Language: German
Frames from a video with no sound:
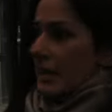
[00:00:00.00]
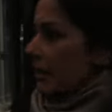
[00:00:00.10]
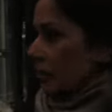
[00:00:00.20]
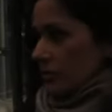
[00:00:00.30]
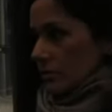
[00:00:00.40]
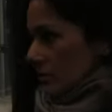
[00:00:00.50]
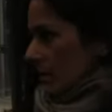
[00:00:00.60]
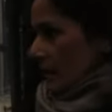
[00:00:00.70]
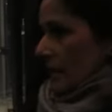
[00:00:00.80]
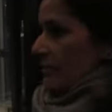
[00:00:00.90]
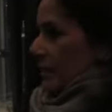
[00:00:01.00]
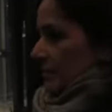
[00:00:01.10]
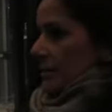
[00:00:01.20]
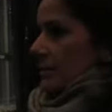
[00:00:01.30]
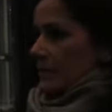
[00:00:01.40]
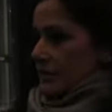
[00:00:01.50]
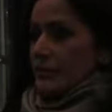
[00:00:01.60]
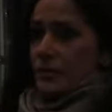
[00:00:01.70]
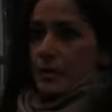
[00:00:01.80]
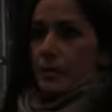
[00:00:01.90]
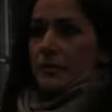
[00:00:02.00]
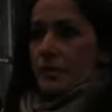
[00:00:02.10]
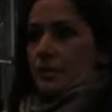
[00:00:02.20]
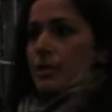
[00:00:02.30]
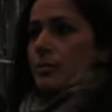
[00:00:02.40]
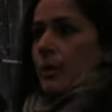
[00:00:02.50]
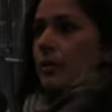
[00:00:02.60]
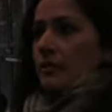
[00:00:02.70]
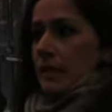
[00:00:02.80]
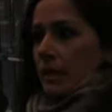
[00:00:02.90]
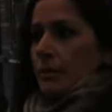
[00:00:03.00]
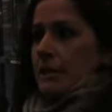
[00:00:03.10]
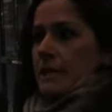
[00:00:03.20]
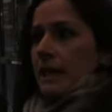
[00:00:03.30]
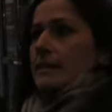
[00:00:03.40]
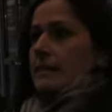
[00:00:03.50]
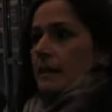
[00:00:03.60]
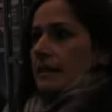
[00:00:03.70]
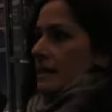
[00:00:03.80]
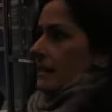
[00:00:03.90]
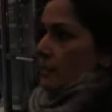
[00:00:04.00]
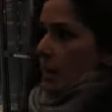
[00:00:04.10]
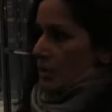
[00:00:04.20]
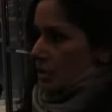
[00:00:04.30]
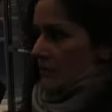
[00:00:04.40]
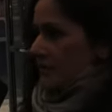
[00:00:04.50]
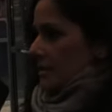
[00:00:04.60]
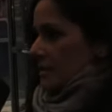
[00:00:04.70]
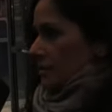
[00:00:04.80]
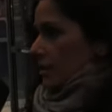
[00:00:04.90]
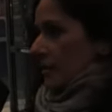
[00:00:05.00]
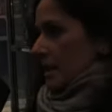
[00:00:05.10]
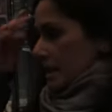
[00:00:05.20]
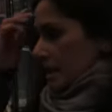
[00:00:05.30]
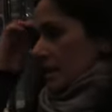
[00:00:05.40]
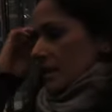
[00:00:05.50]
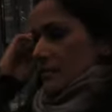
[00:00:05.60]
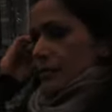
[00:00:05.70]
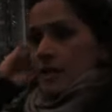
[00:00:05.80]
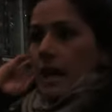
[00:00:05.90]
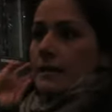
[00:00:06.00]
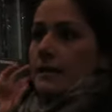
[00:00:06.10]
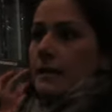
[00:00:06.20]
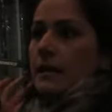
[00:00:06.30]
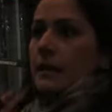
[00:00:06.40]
hinguckt, Filme, es wird viel mehr über Filme gesprochen, weniger über Theater, es sei denn, man beschäftigt sich oder man interessiert sich für Theater.